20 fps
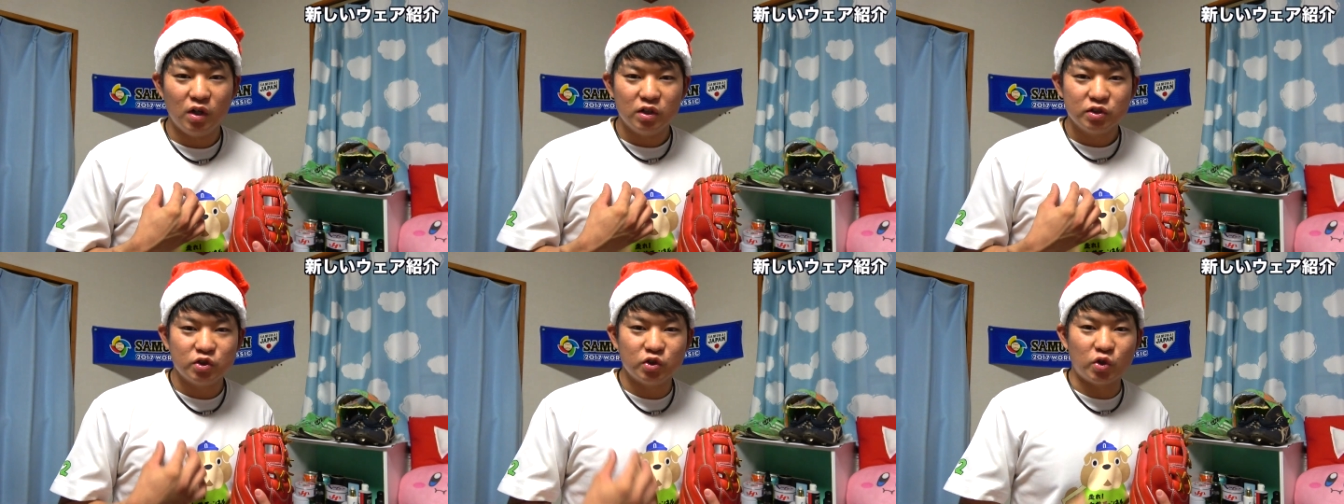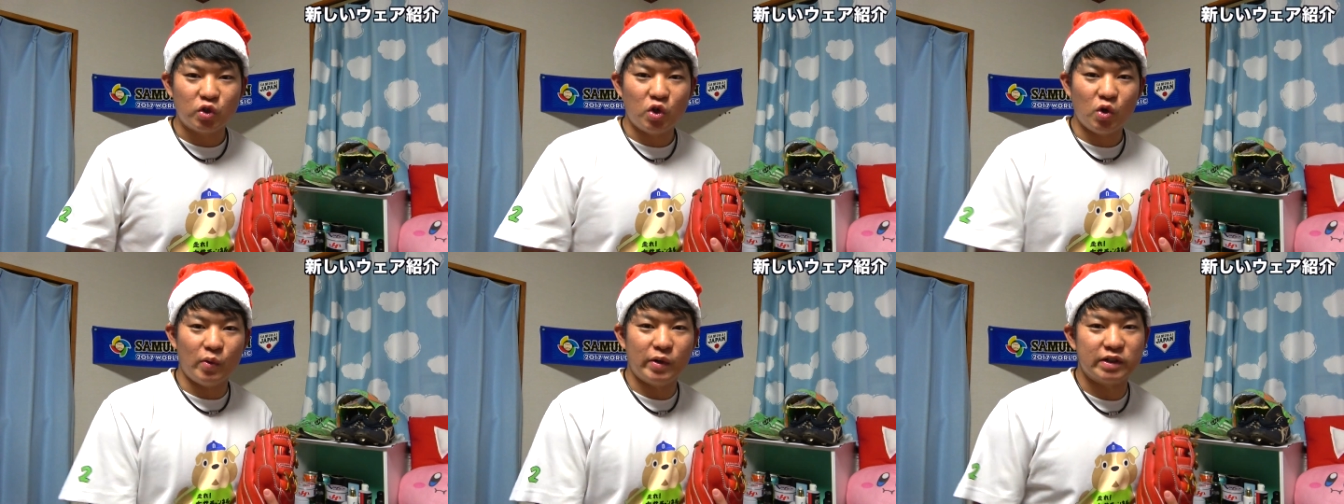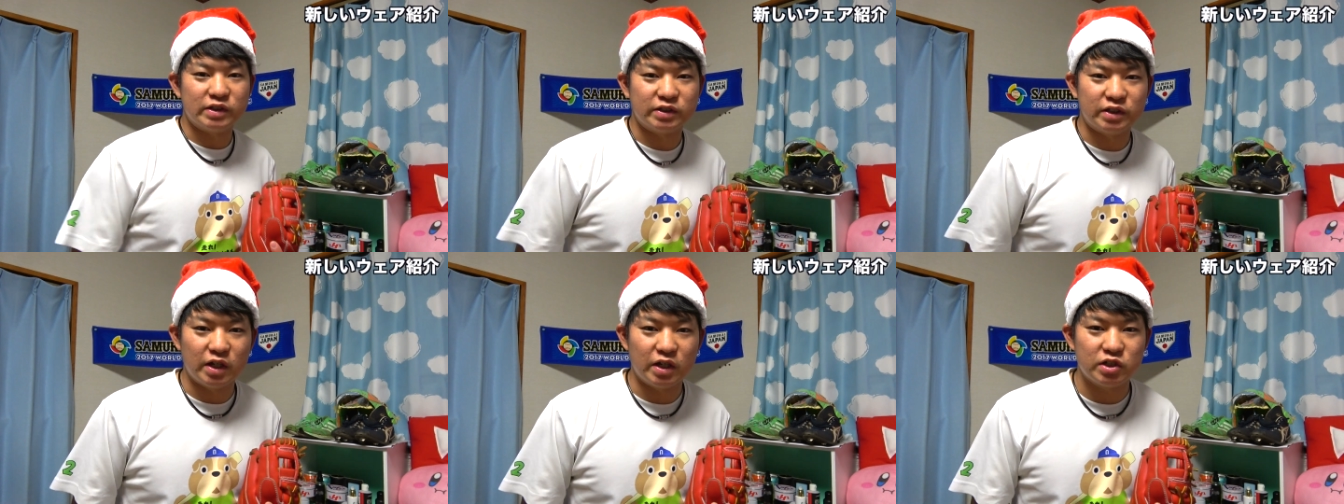ちょっと今日は
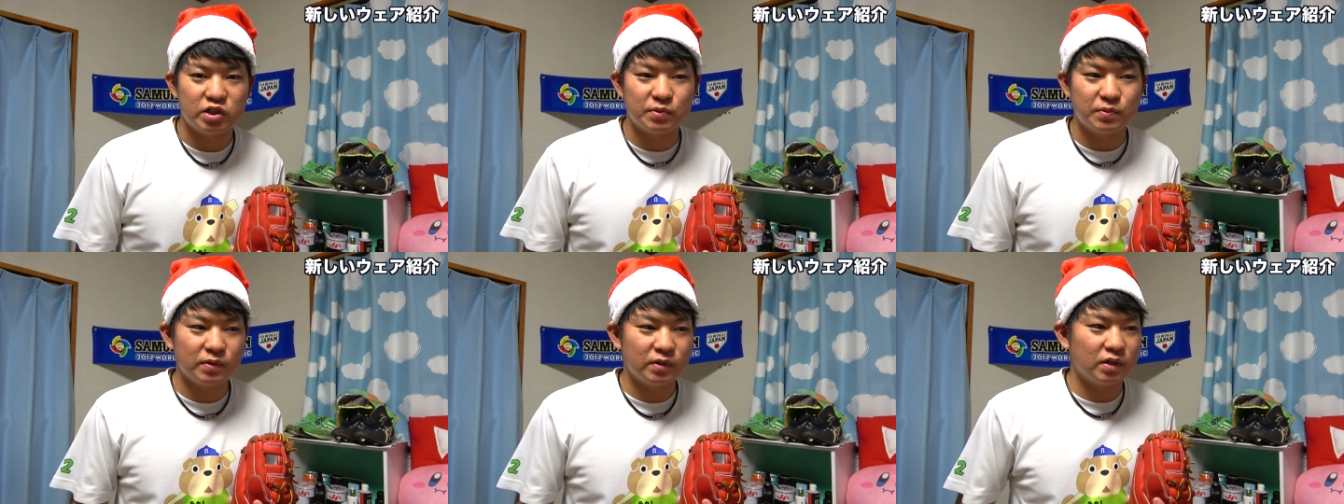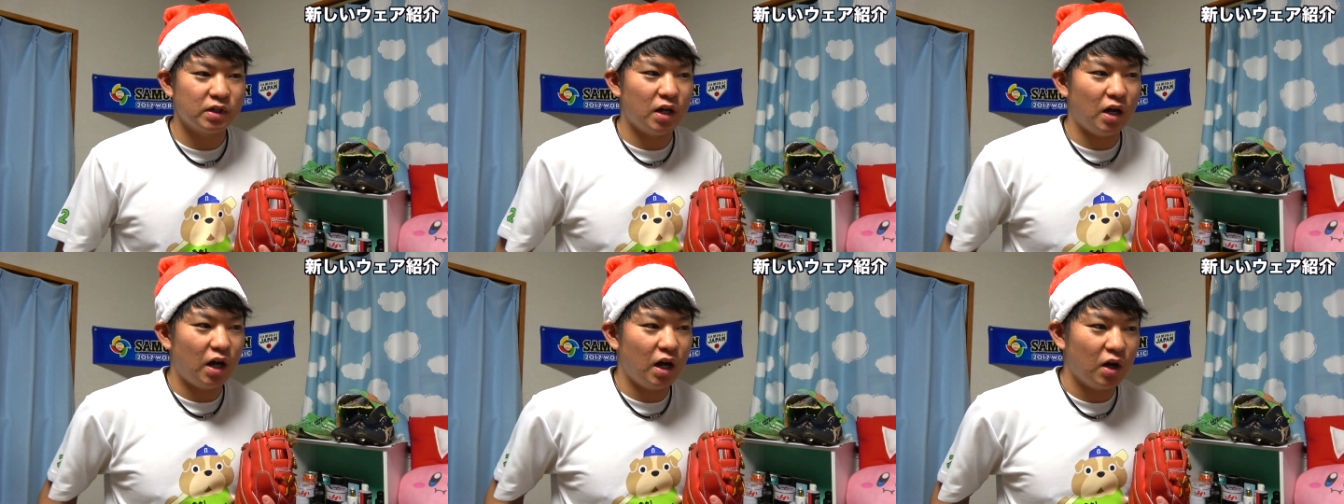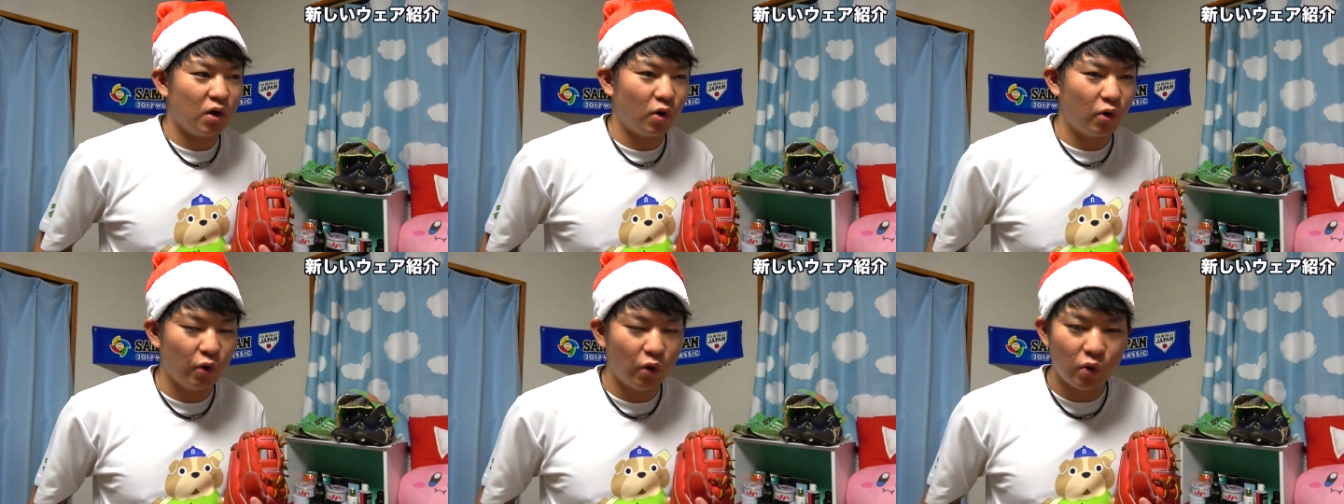ですね、自分
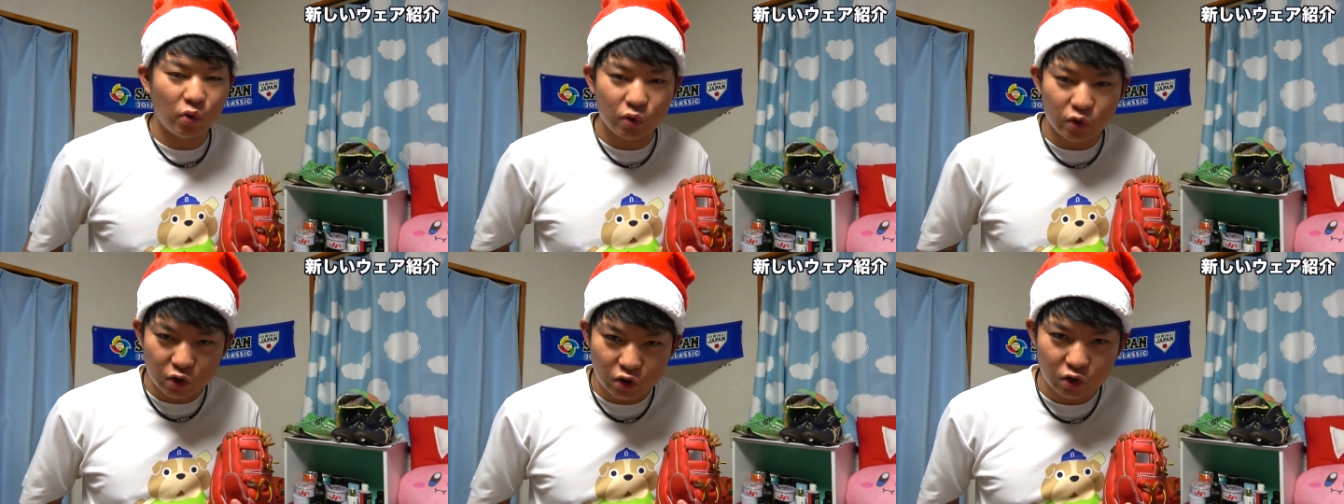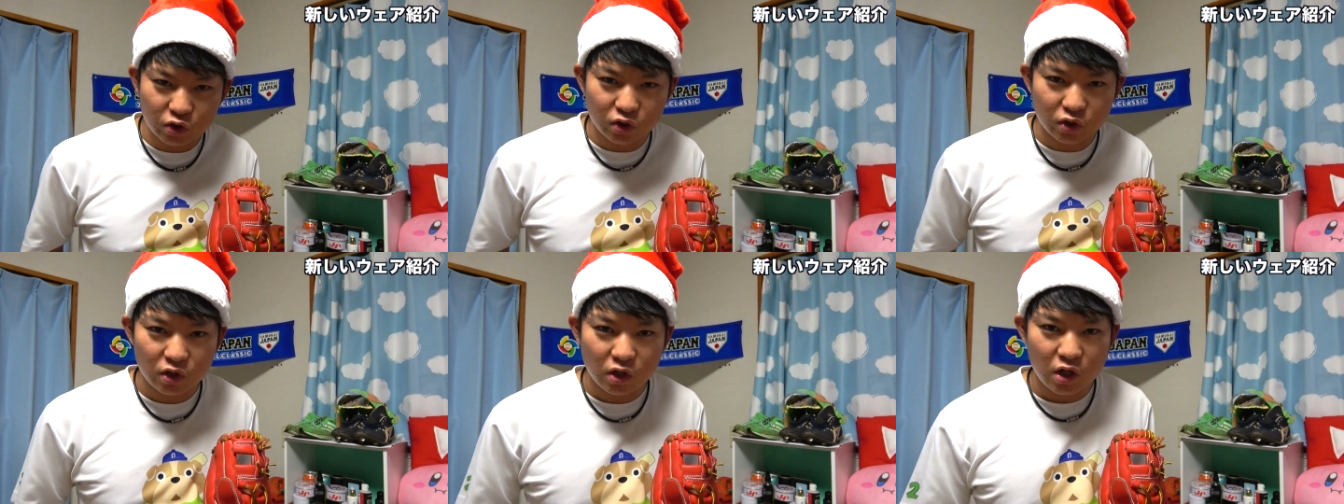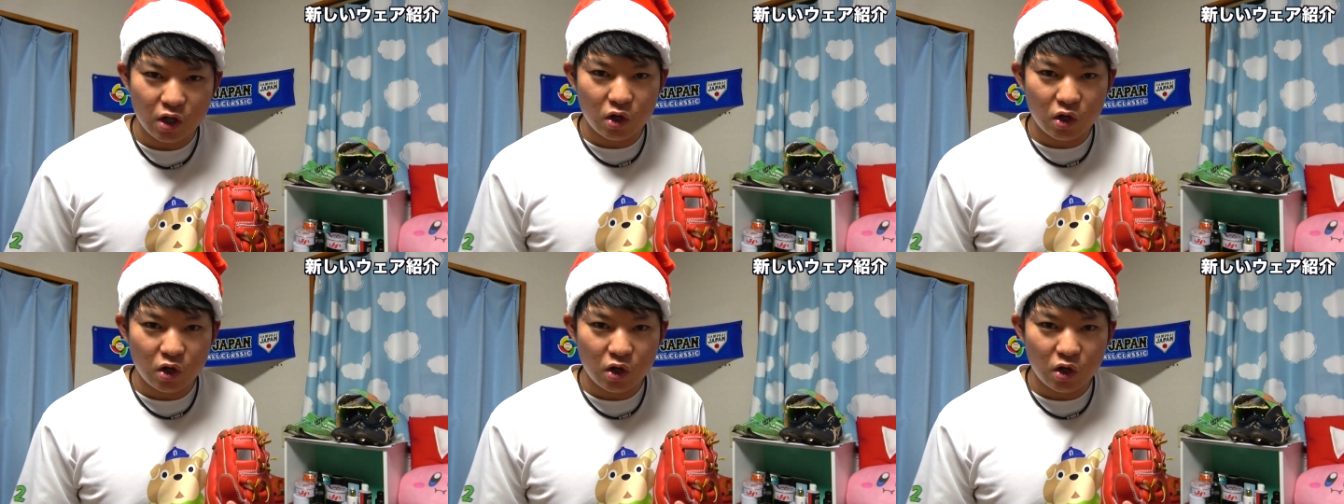がこの冬、